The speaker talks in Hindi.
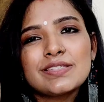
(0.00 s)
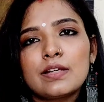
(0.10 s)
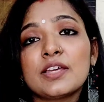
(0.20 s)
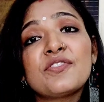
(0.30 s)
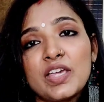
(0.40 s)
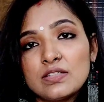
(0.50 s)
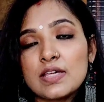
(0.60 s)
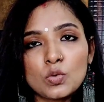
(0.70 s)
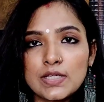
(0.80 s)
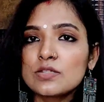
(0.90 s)
ही अच्छा रहता है फेस
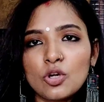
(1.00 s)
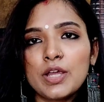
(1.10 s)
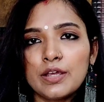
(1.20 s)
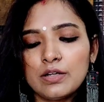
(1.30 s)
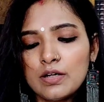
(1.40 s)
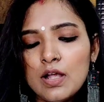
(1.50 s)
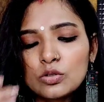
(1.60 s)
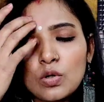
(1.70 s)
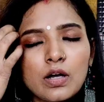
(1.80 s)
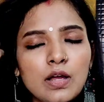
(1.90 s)
एज वेल एज योर हेयर
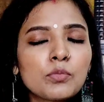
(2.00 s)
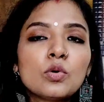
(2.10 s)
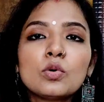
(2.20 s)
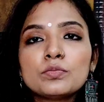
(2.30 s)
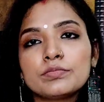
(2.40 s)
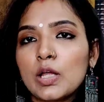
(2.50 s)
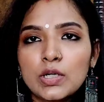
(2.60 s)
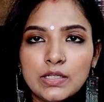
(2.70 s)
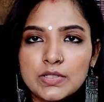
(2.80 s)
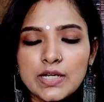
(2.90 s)
तो अगर आपको बालों
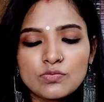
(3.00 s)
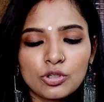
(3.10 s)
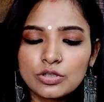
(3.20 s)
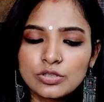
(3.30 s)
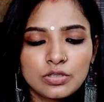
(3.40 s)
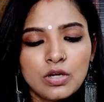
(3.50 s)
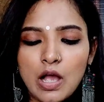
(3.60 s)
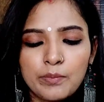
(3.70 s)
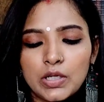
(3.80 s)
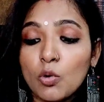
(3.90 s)
के लिए भी राइस वाटर
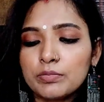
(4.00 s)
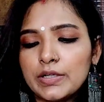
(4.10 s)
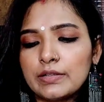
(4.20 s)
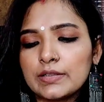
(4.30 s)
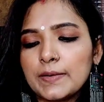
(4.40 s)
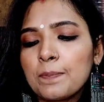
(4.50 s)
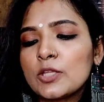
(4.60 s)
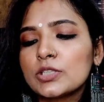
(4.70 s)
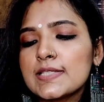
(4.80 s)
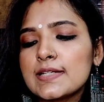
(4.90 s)
आपके लिए बहुत बेटर रहता है
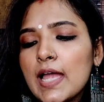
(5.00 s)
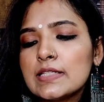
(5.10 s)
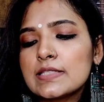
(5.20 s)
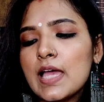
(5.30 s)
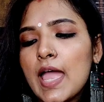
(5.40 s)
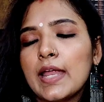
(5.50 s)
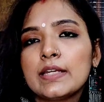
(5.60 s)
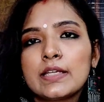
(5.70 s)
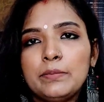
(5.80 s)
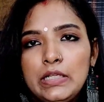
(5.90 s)
तो दिस इज राइस
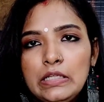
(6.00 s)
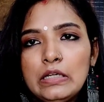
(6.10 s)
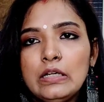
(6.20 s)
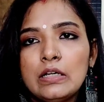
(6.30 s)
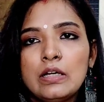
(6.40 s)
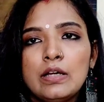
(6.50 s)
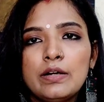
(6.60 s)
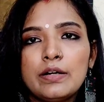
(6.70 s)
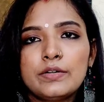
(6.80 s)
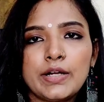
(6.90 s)
एंड कैमेलिया
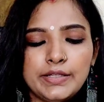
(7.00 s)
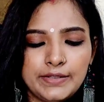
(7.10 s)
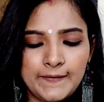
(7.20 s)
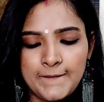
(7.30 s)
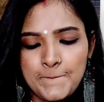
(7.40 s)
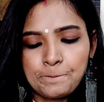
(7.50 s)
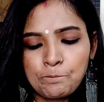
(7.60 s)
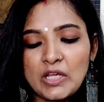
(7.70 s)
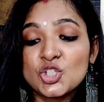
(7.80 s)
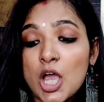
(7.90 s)
राइट
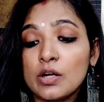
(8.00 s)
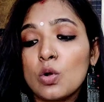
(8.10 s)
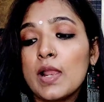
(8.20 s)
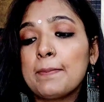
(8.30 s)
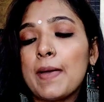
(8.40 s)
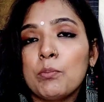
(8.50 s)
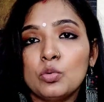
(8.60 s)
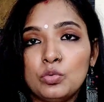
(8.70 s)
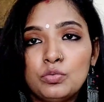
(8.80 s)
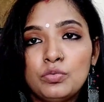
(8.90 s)
charcoal and
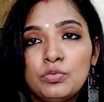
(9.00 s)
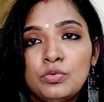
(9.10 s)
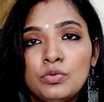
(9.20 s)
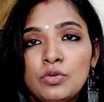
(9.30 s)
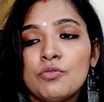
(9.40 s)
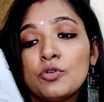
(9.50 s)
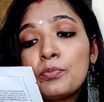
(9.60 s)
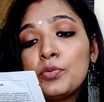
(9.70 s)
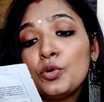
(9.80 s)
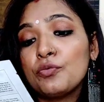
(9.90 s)
bamboo for
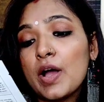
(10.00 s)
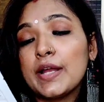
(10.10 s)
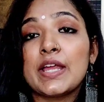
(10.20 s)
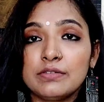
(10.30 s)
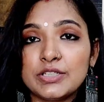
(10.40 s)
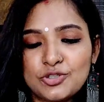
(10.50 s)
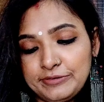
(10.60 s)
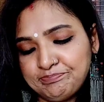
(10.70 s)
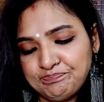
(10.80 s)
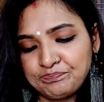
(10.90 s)
purified and nourish.
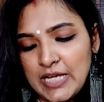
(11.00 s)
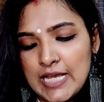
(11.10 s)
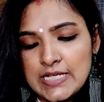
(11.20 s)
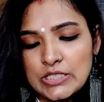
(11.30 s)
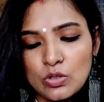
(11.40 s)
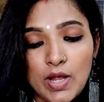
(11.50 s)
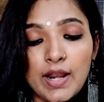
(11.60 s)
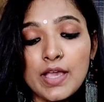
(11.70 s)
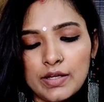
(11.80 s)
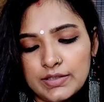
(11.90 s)
So, and
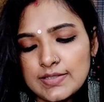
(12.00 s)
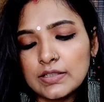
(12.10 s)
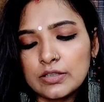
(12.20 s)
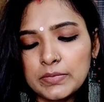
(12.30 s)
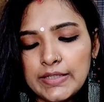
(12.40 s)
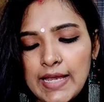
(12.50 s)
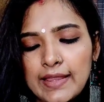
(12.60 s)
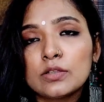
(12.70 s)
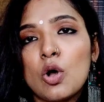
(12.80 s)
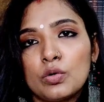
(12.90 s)
yeah, this is the turmeric
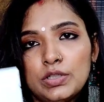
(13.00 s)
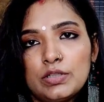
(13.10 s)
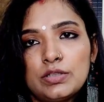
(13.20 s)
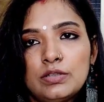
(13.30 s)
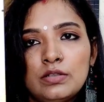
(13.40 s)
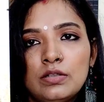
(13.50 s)
and the coconut.